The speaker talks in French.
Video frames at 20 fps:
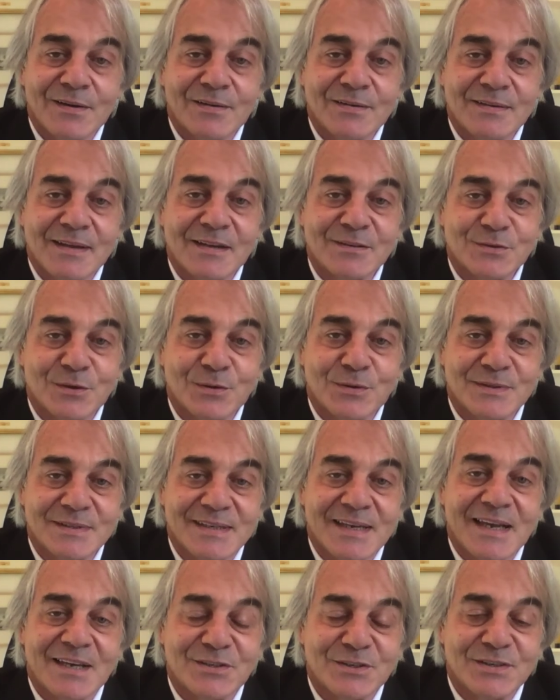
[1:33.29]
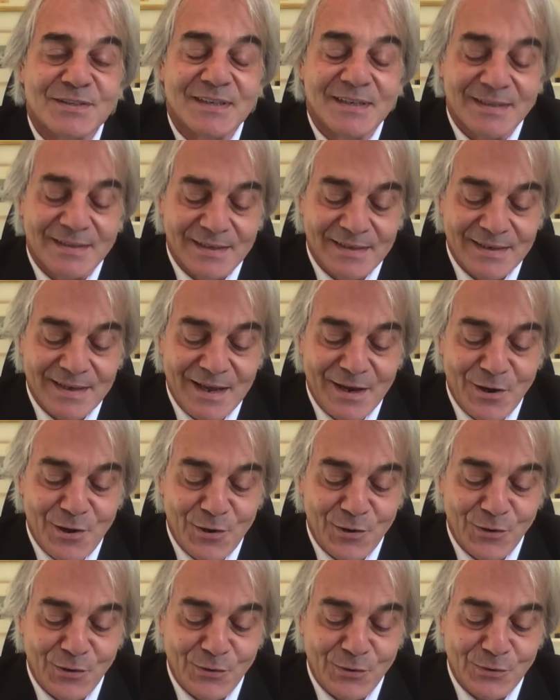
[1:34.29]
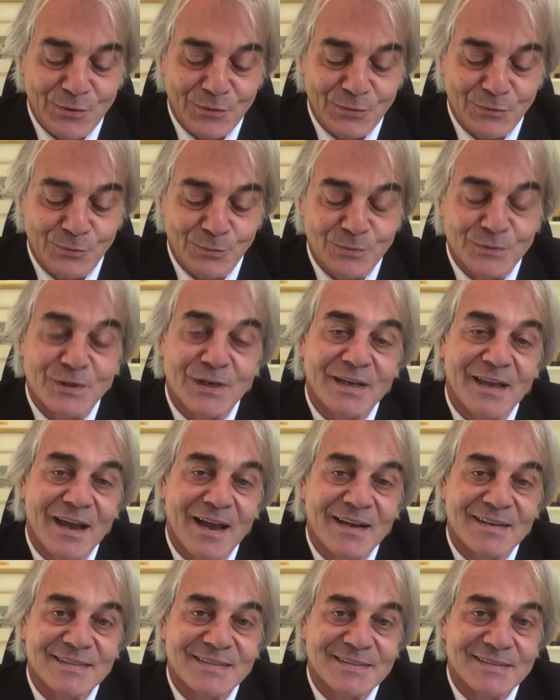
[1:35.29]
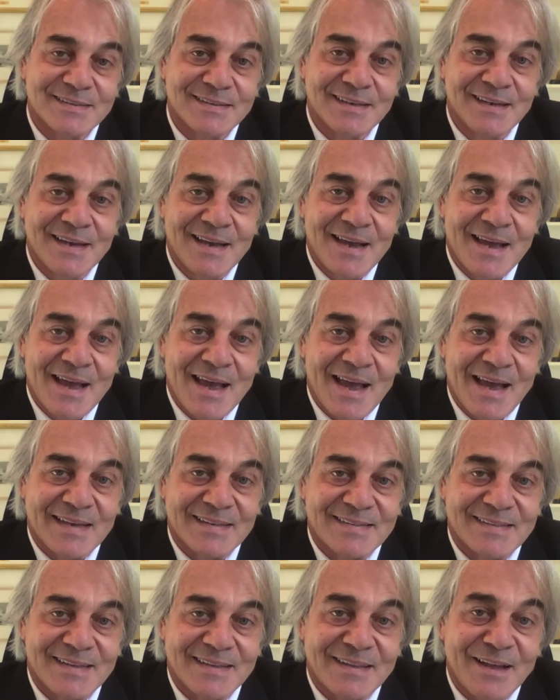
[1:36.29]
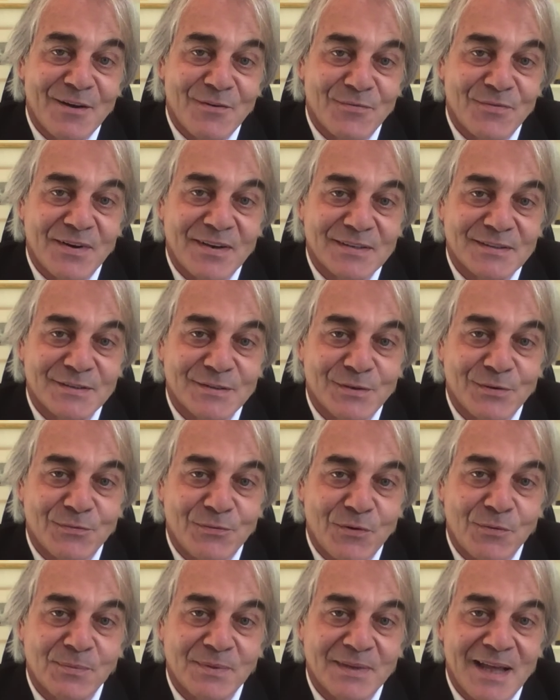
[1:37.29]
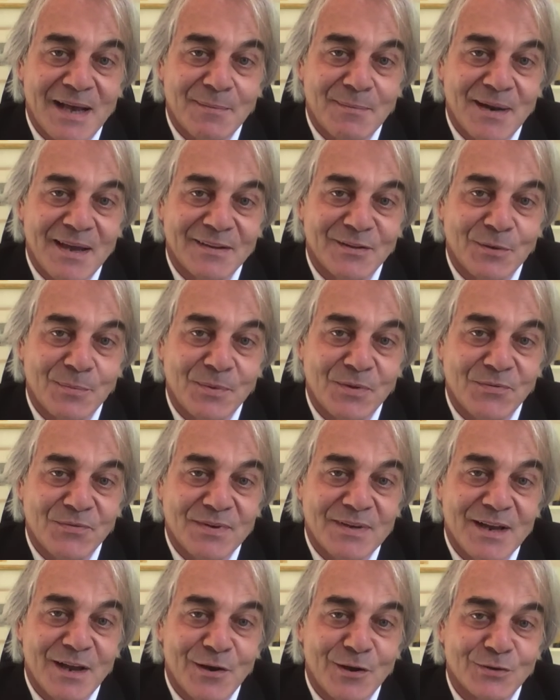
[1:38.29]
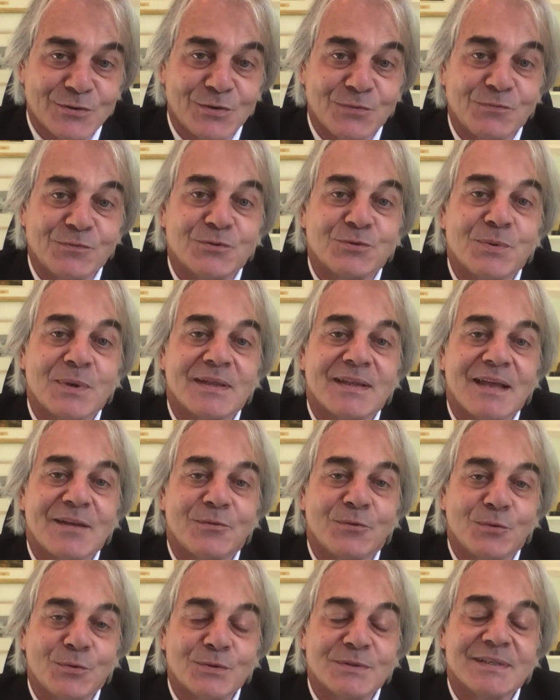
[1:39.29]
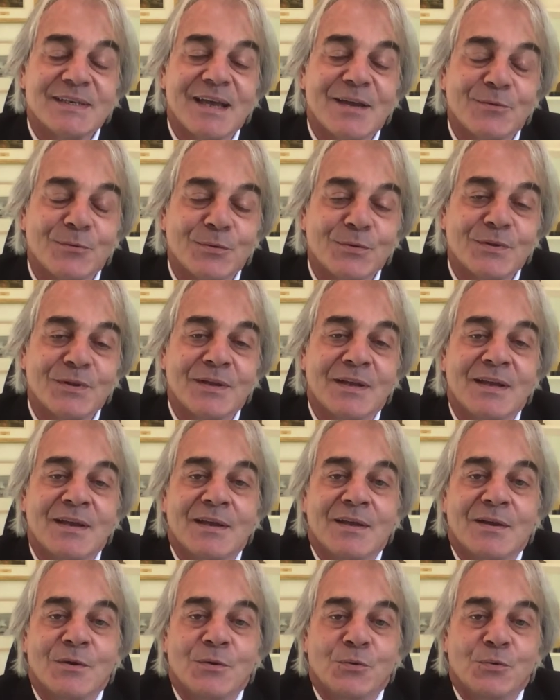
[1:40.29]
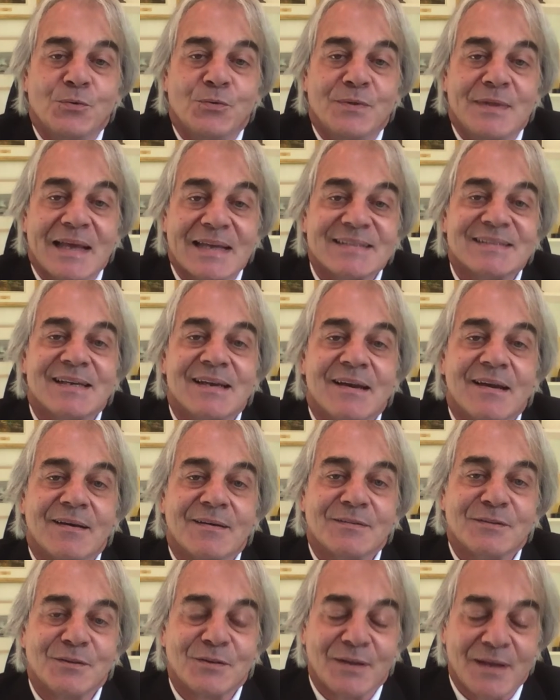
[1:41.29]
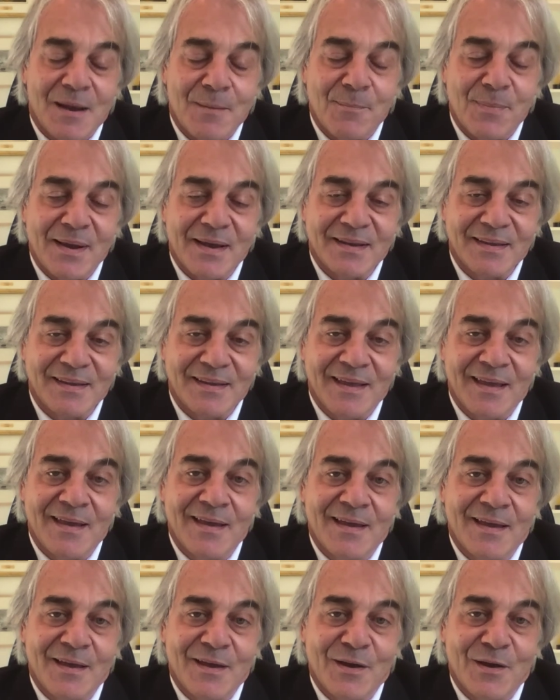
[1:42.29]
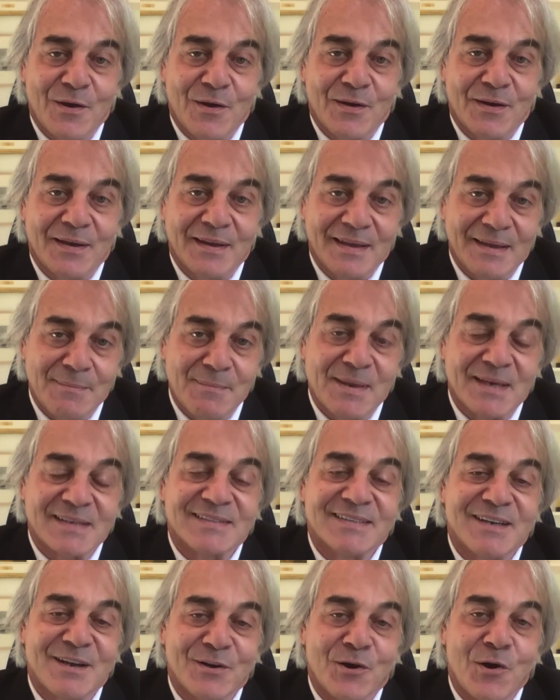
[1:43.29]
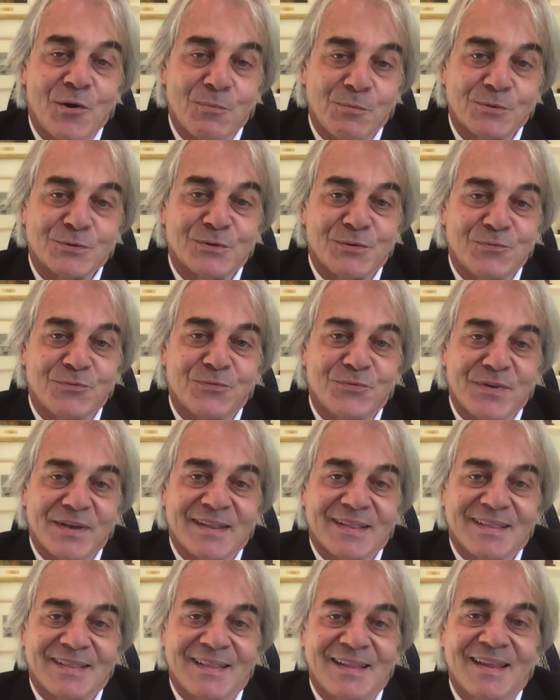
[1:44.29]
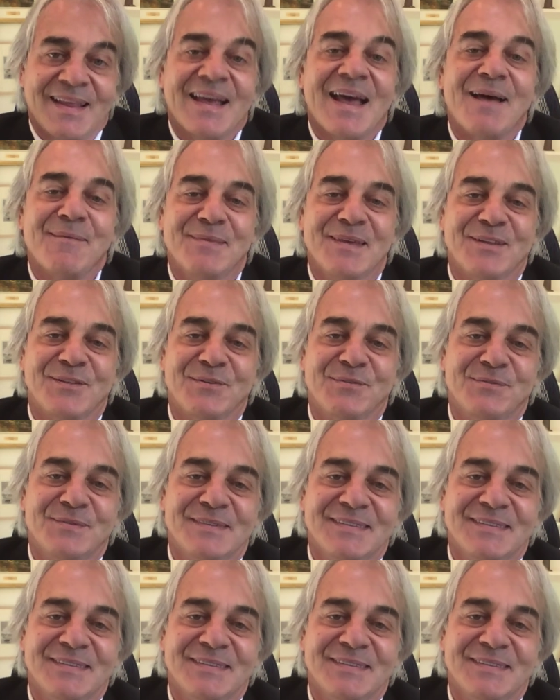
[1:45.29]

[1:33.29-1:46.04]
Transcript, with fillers: dans un CHSLD. Alors tout ça grâce à cette enfance formidable à Drummondville. Alors je vous souhaite à tous et à toutes une excellente campagne et merci encore pour ce que vous faites. À bientôt.